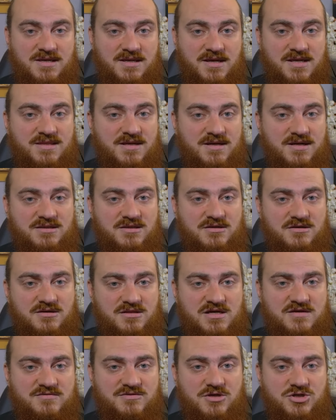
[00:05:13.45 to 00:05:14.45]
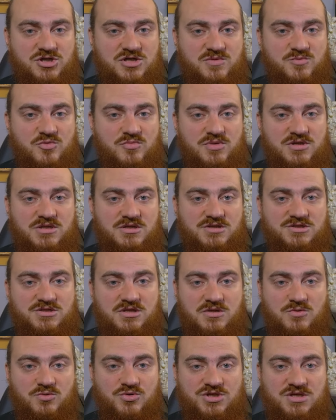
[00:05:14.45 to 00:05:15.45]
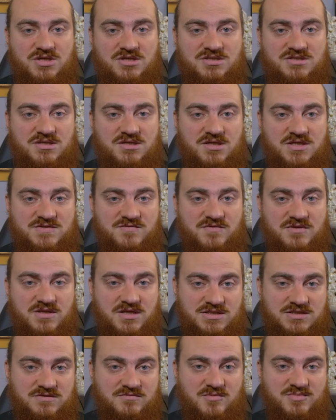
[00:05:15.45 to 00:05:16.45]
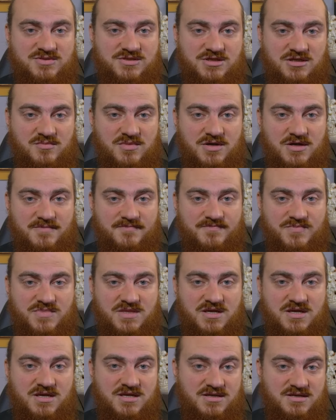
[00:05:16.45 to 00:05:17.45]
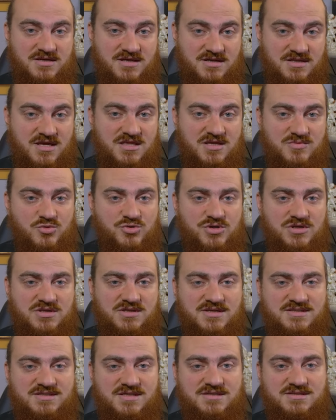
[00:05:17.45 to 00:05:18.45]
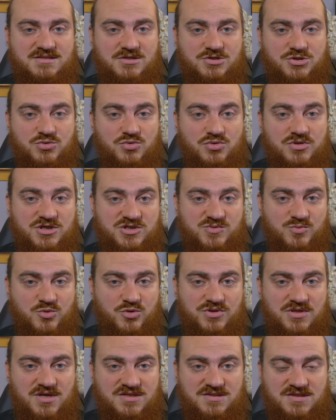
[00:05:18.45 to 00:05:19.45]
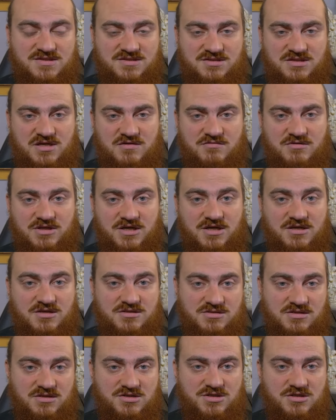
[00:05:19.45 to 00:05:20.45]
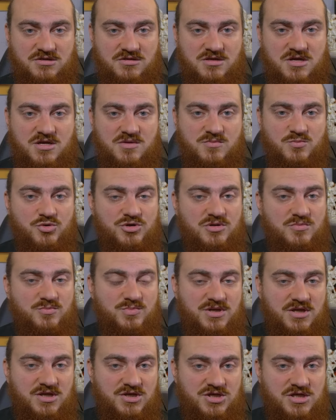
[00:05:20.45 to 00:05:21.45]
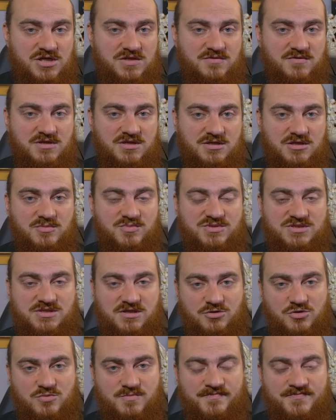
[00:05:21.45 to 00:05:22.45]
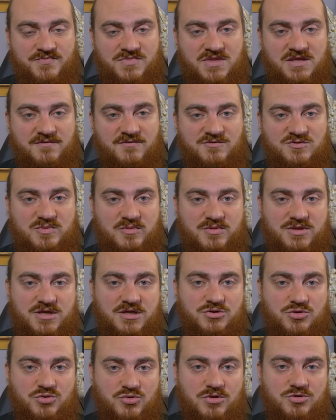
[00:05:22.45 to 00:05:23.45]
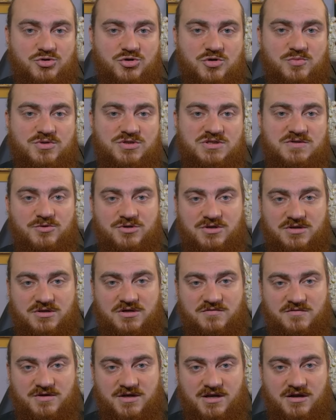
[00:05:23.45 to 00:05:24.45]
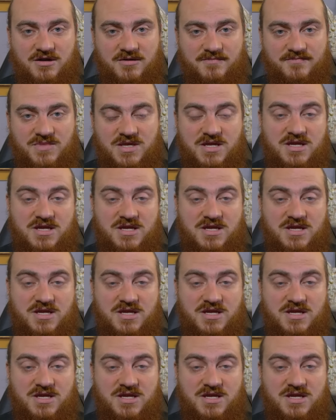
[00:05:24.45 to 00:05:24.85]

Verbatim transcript: Итак, это главное, чему мы должны научиться из 12 псалма. Когда нам будет казаться, что Господь нас оставил и не слышит, будем перечитывать этот псалом и вспоминать то, о чем мы сегодня говорили.